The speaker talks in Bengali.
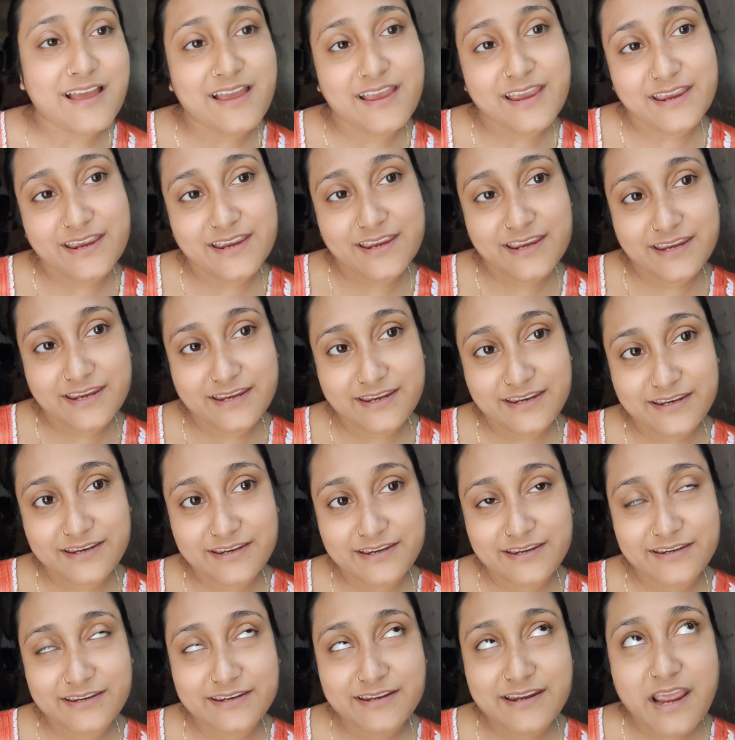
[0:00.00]
অ্যান্ড
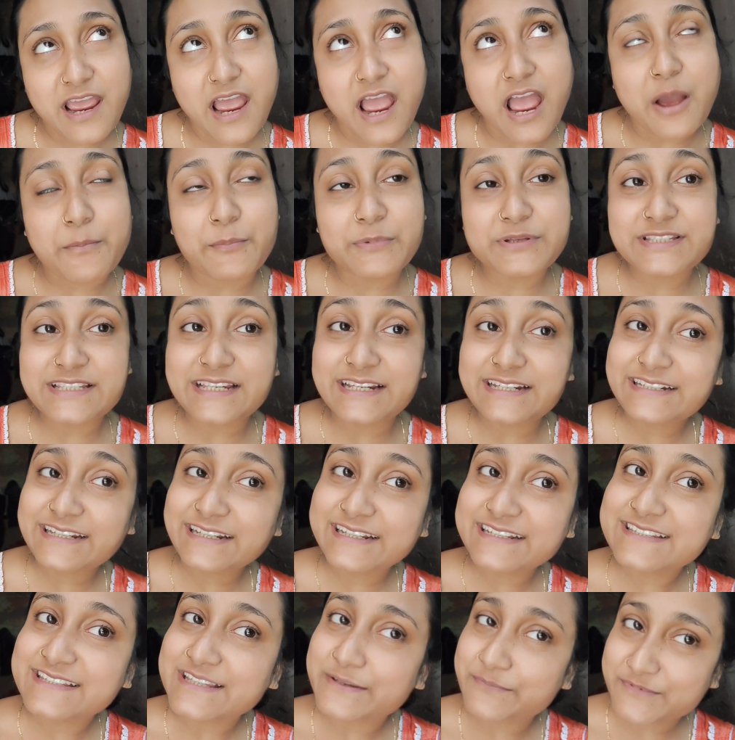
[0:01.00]
আমার
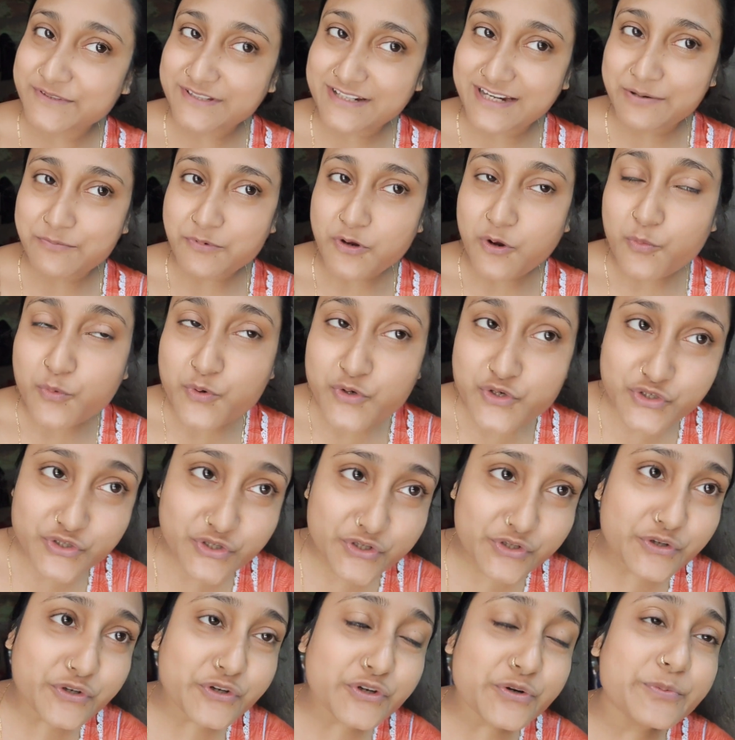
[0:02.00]
চ্যানেলটাকে সাবস্ক্রাইব
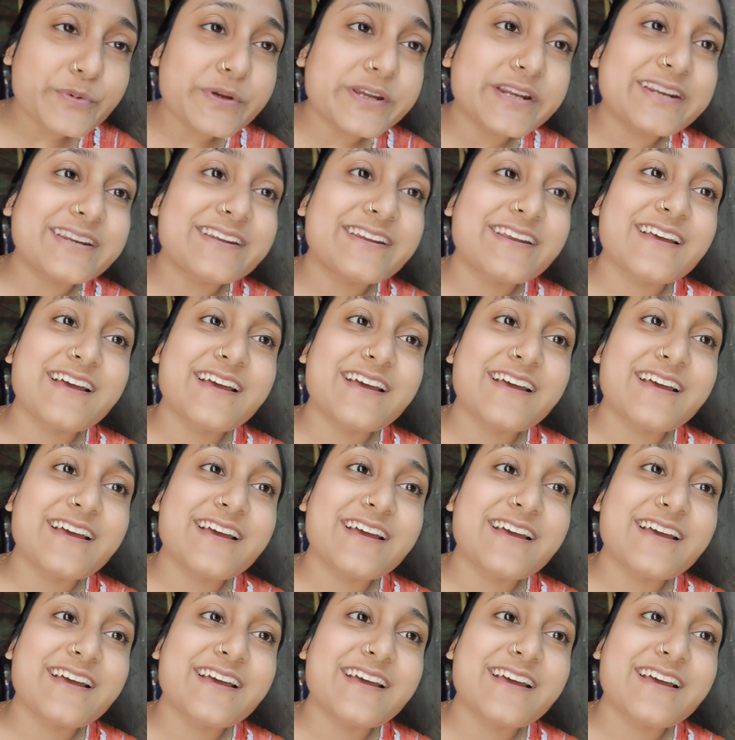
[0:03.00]
অবশ্যই করবেন